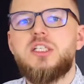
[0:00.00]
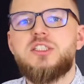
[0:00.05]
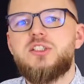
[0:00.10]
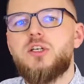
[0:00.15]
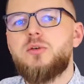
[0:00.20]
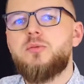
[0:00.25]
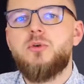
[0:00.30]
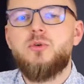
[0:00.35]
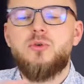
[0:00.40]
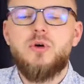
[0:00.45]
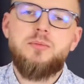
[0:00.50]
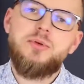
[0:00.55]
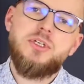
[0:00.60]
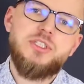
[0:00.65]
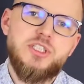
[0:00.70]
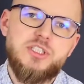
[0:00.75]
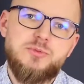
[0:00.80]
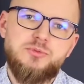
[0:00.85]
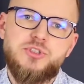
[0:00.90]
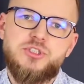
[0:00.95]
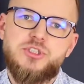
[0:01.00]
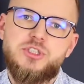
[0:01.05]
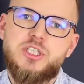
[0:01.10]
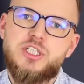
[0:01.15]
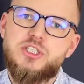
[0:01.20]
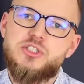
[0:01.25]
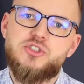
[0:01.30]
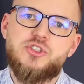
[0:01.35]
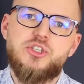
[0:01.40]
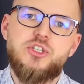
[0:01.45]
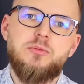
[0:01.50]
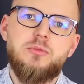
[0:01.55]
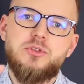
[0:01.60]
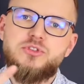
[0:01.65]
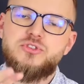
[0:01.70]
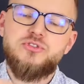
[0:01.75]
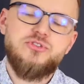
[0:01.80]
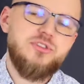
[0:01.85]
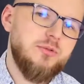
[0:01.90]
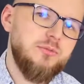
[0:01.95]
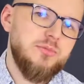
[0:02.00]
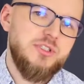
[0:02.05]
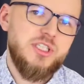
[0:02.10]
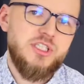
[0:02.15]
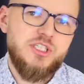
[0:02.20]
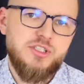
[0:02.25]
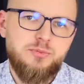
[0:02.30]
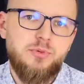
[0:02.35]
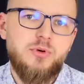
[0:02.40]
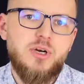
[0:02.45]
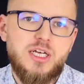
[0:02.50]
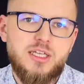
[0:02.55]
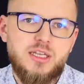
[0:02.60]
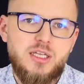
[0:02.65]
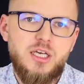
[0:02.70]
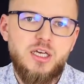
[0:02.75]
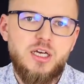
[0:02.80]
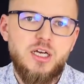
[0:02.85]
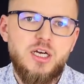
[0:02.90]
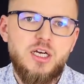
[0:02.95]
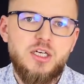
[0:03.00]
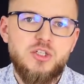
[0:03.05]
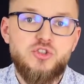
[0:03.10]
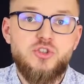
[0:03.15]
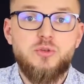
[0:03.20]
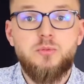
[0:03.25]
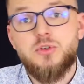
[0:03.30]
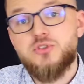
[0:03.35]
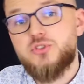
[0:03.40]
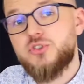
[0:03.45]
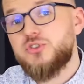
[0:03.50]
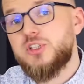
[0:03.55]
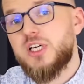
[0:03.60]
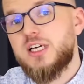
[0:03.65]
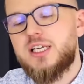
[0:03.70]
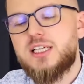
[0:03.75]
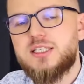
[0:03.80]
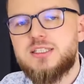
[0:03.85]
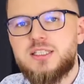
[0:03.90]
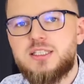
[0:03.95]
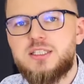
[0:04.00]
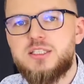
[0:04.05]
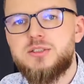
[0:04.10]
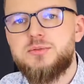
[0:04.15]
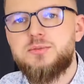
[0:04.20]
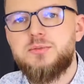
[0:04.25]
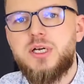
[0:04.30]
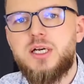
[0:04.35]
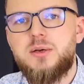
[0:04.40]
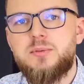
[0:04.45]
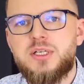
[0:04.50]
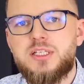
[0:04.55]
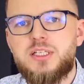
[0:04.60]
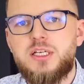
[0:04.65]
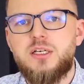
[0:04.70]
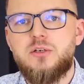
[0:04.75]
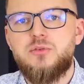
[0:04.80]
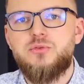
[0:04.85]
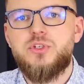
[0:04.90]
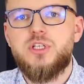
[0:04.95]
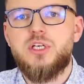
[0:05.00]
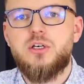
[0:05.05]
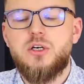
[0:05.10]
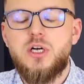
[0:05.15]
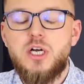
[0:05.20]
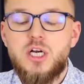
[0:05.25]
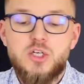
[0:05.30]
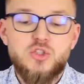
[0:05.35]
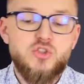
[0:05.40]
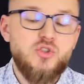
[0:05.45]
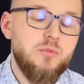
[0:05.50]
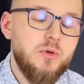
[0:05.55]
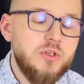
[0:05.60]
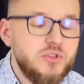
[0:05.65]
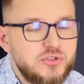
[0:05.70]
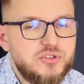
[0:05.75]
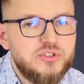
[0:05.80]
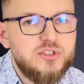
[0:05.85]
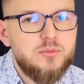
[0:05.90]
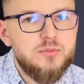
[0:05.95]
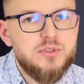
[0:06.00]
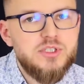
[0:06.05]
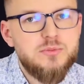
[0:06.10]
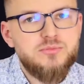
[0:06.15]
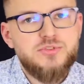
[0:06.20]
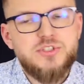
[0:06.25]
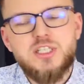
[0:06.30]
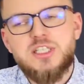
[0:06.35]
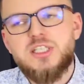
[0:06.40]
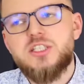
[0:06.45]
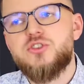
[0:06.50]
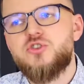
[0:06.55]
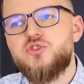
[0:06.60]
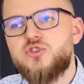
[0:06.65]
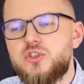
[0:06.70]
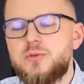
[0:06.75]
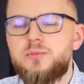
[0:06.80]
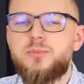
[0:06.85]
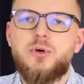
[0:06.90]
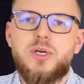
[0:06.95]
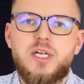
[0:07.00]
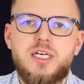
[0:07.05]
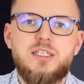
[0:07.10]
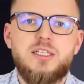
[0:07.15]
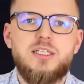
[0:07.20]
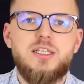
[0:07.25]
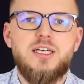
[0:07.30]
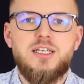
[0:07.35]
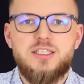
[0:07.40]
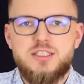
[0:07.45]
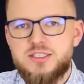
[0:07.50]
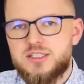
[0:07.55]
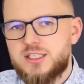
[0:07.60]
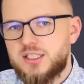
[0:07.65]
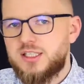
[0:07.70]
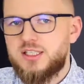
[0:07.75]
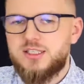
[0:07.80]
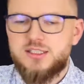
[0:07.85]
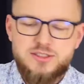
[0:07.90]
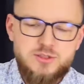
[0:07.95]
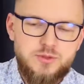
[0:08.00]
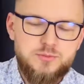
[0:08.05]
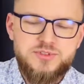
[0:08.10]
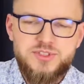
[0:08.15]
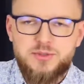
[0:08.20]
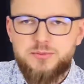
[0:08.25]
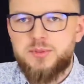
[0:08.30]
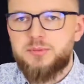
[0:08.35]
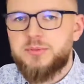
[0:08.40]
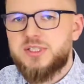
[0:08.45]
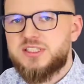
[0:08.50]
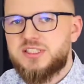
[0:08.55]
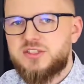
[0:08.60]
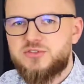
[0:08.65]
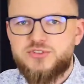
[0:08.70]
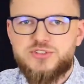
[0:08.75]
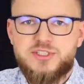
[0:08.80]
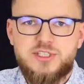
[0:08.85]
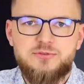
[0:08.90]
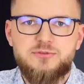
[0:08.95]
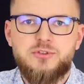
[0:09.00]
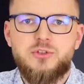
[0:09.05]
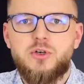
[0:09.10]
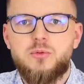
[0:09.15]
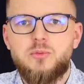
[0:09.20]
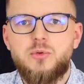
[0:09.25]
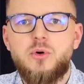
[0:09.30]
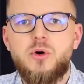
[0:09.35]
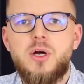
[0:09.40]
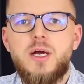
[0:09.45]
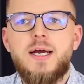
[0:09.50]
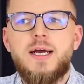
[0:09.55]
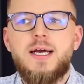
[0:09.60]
Co mogłaby chcieć przeczytać? Czy ty możesz zrobić jakiś poradnik? Czy możesz nagrać jakiś e, materiał wideo? Czy możesz zrobić na przykład jakieś trzy porady na jakiś taki zrób sobie masaż sam w domu,